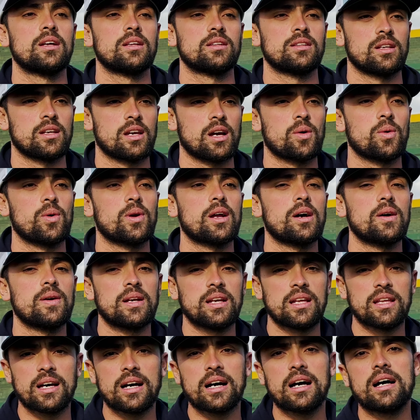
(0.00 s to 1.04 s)
tenía buenas
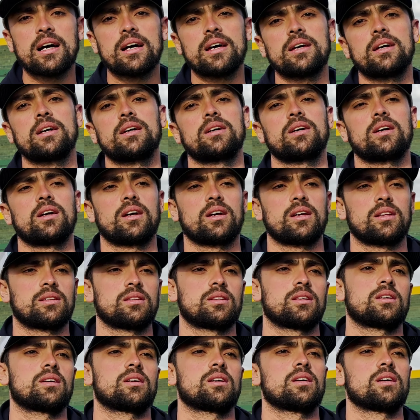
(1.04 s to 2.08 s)
habilidades,
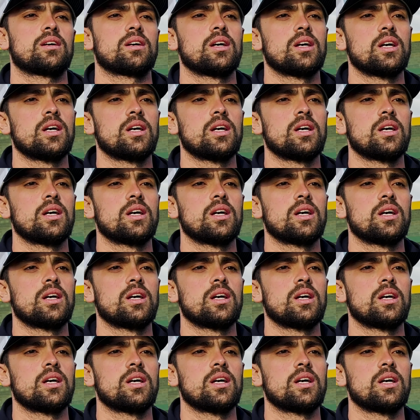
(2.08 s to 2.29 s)
este,